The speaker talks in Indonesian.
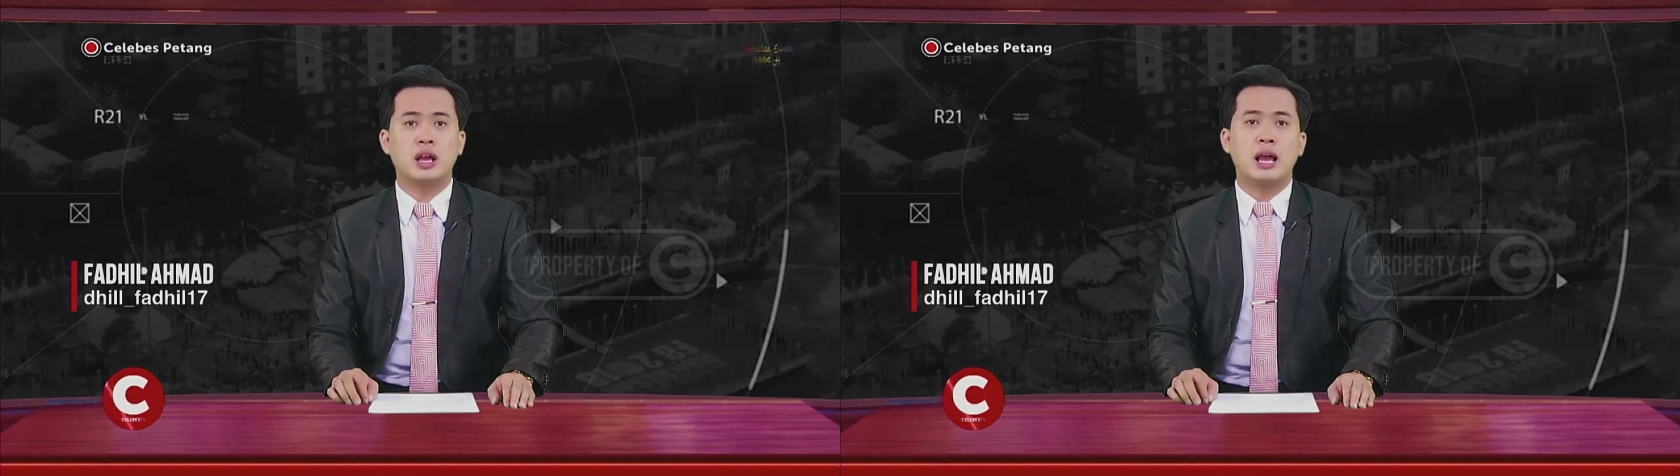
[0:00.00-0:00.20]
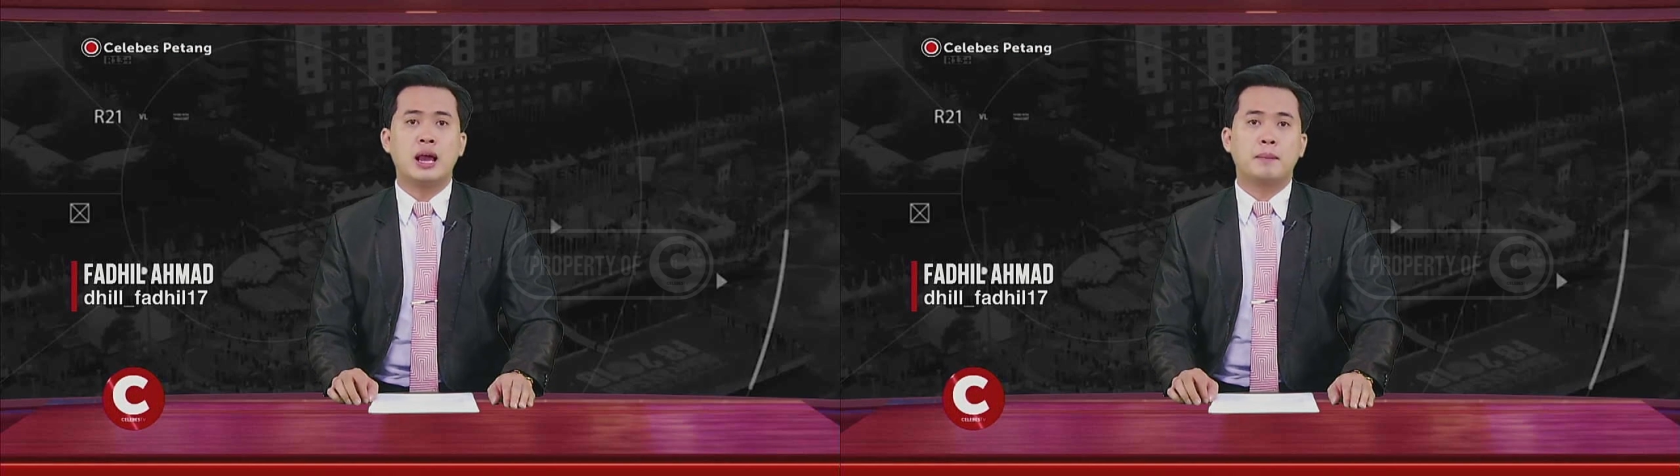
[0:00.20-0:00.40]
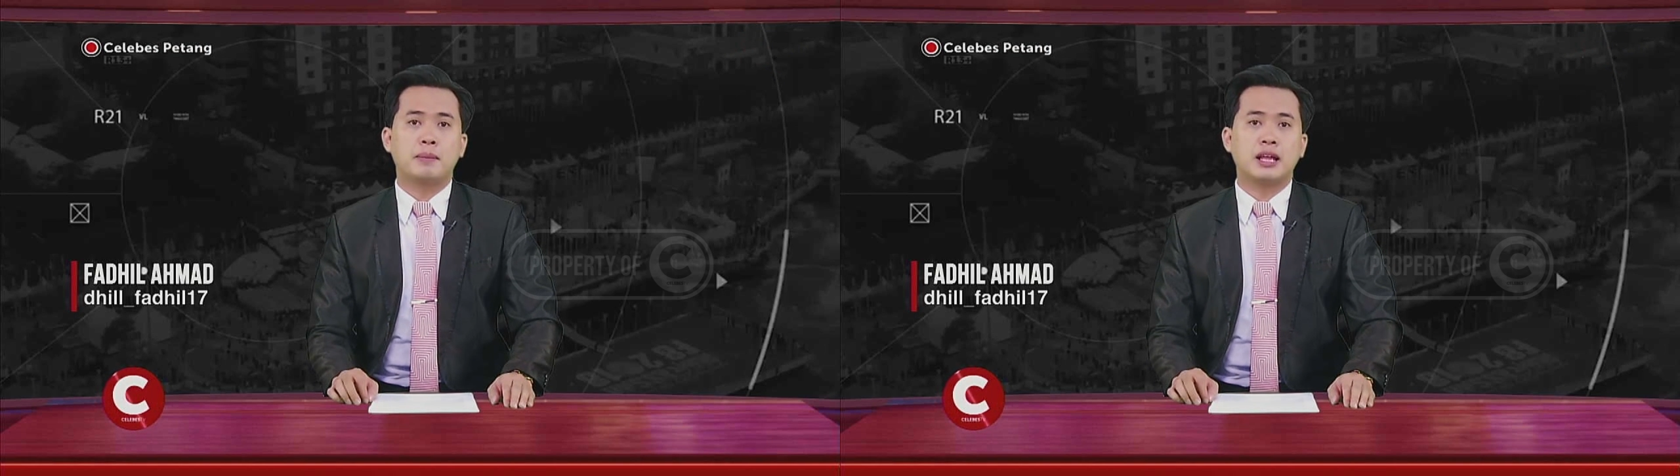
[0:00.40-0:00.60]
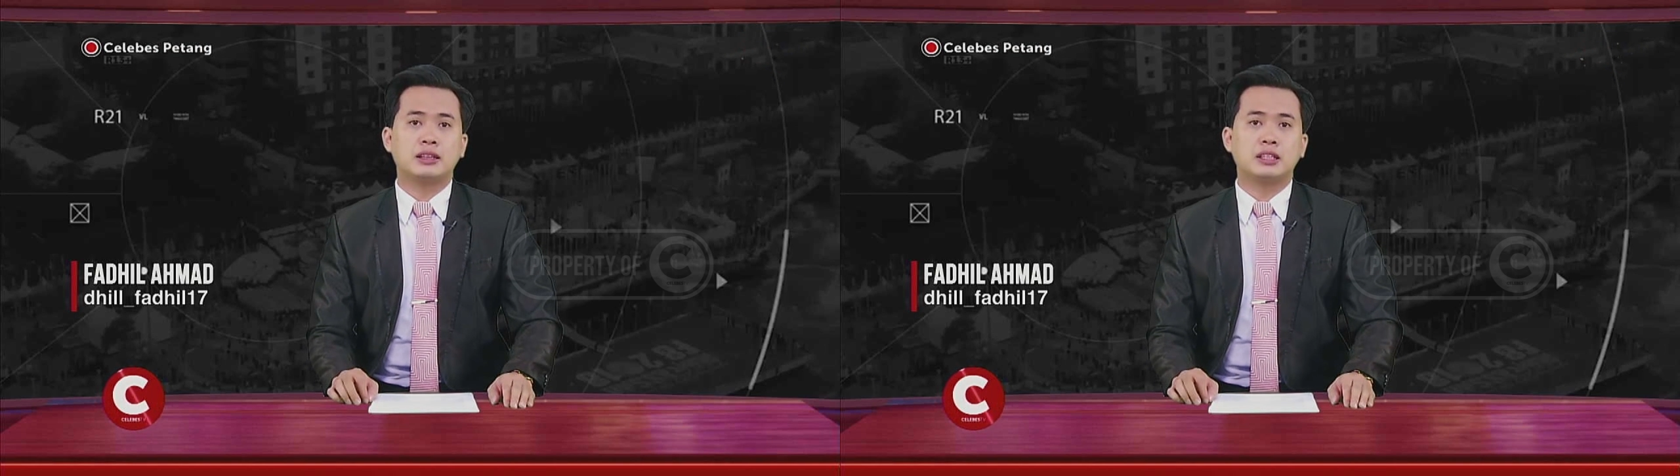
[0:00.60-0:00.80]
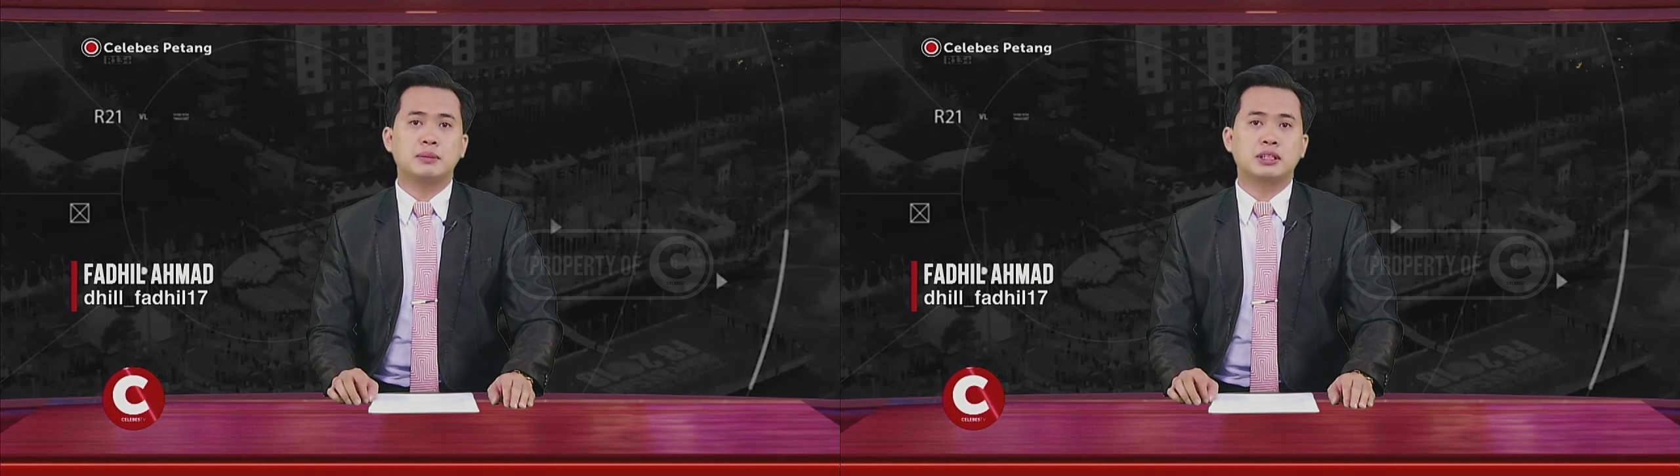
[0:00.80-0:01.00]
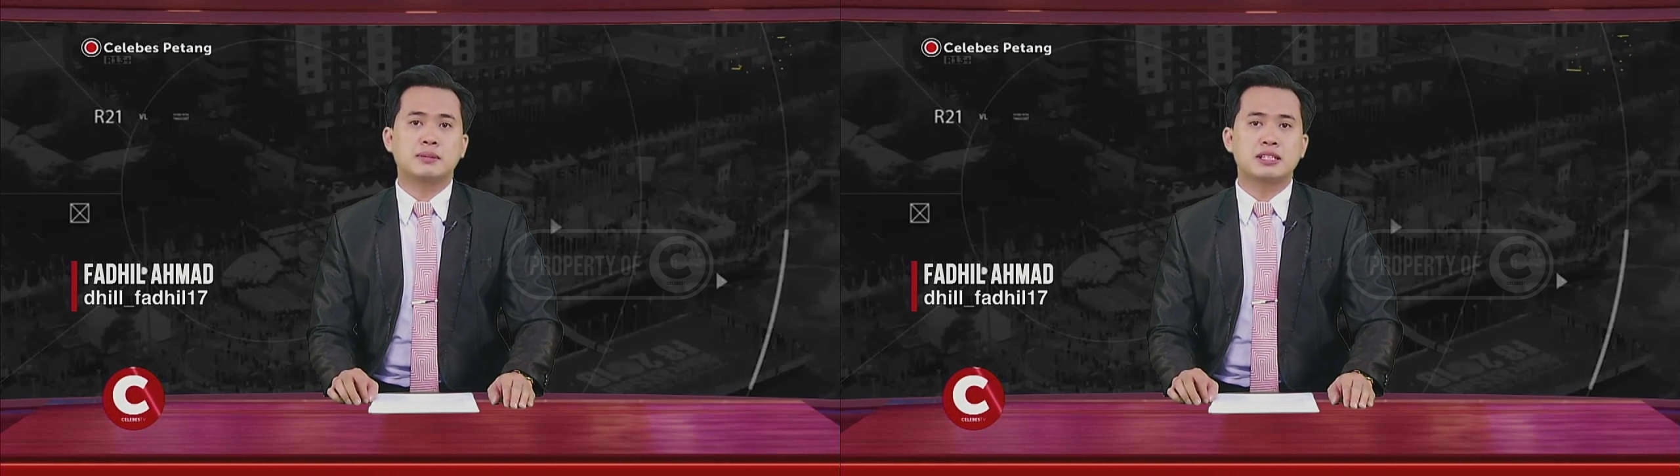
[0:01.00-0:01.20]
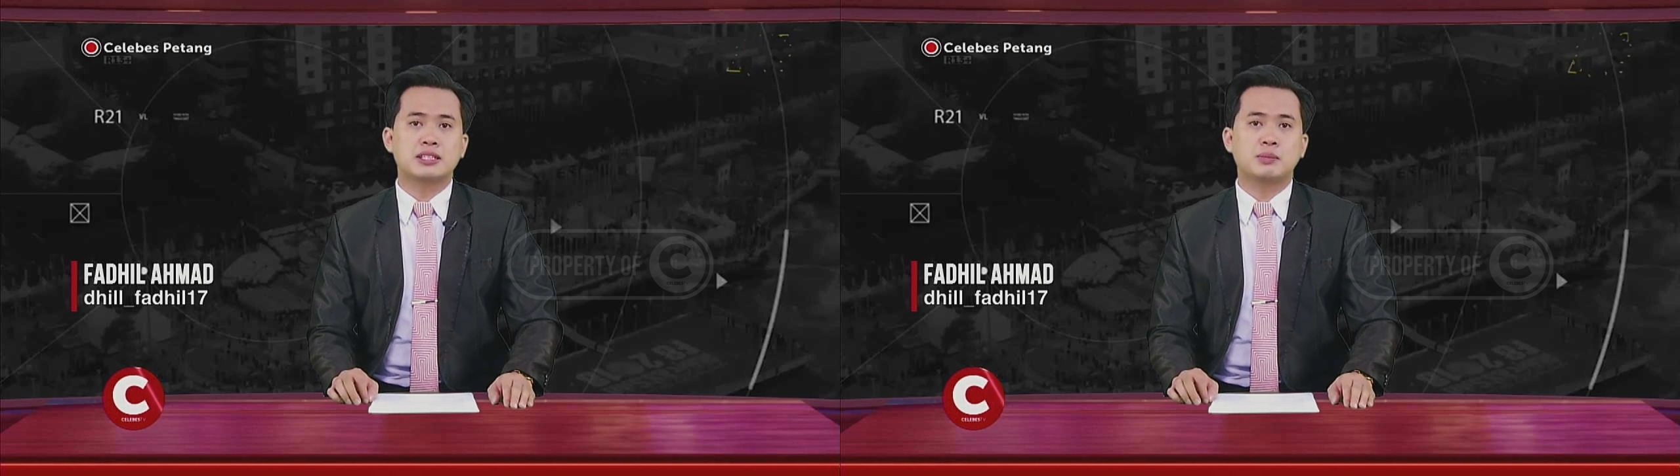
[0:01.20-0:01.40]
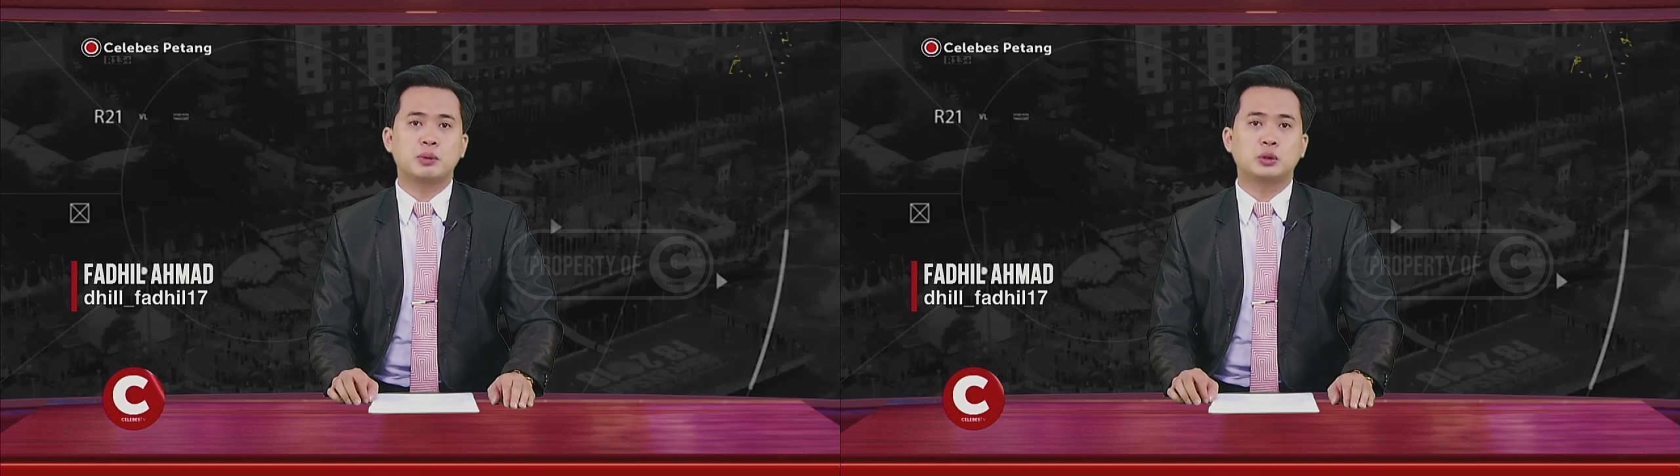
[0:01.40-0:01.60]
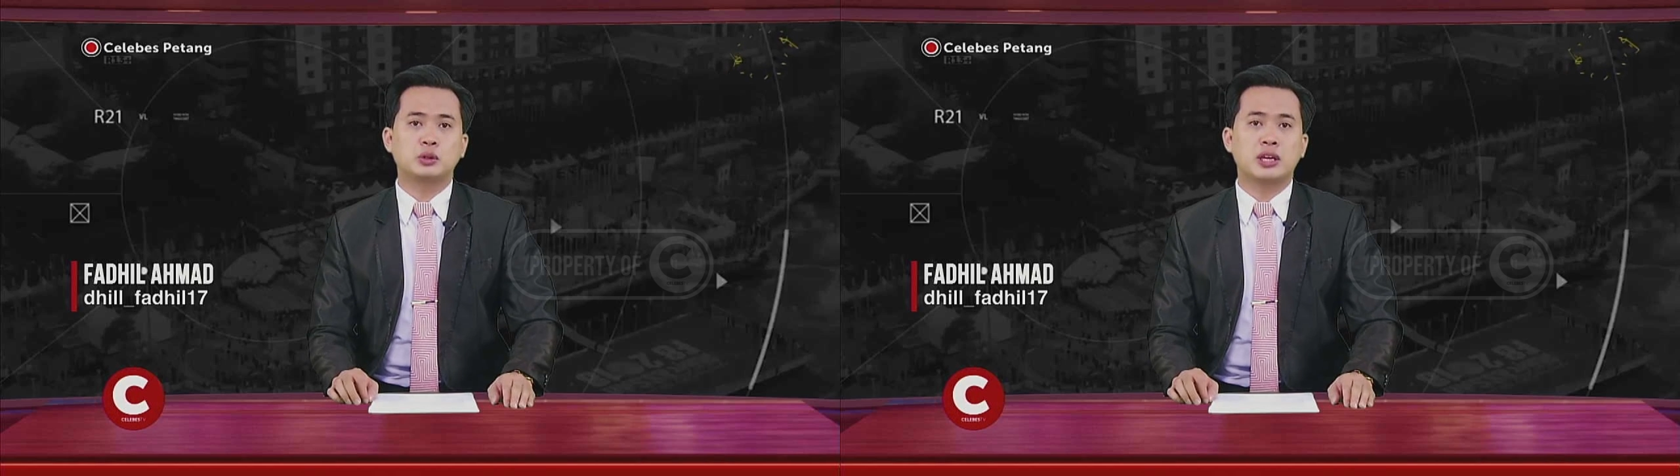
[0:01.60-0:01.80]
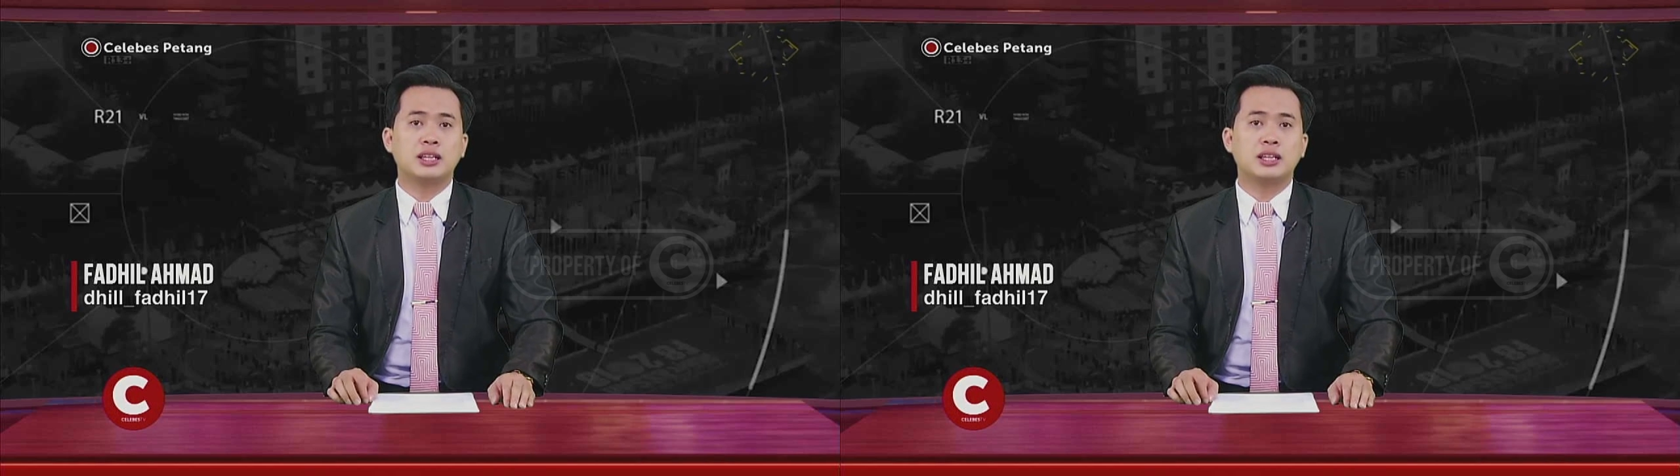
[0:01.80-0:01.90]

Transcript: Pelatih berkebangsaan Portugal itu